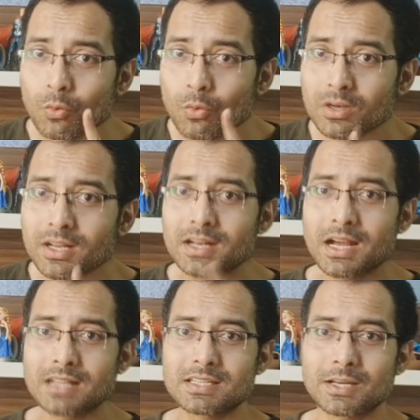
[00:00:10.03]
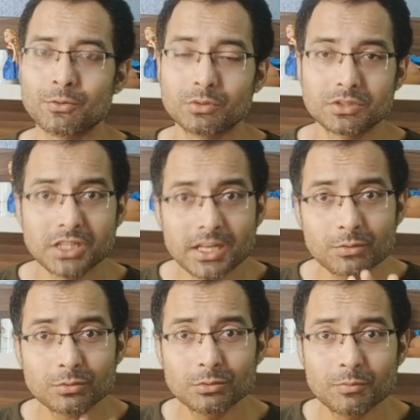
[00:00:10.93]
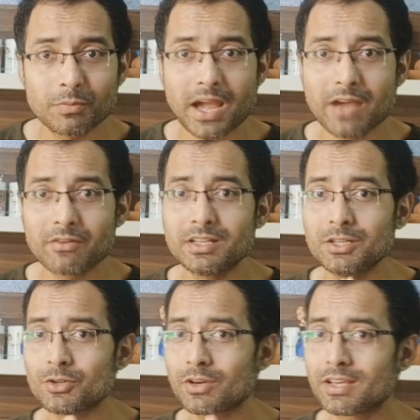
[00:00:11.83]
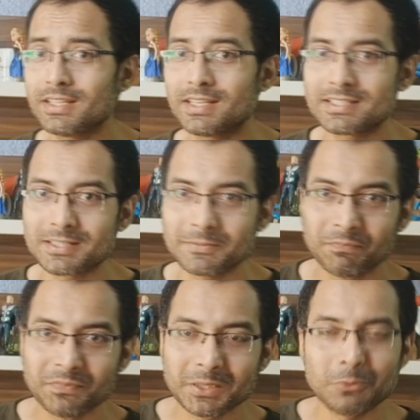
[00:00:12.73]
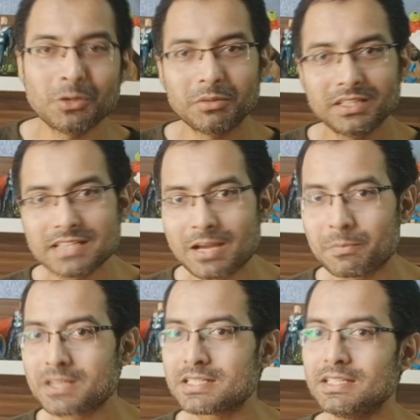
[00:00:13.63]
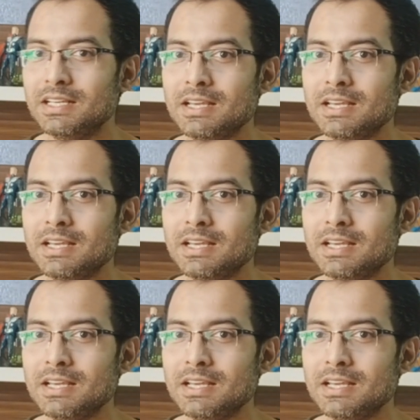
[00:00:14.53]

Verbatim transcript: অন্যের কাজটাকেও সেটাকে অত্যন্ত প্রায়োরিটির সঙ্গে দেখেছেন কিন্তু আমাদের চারপাশে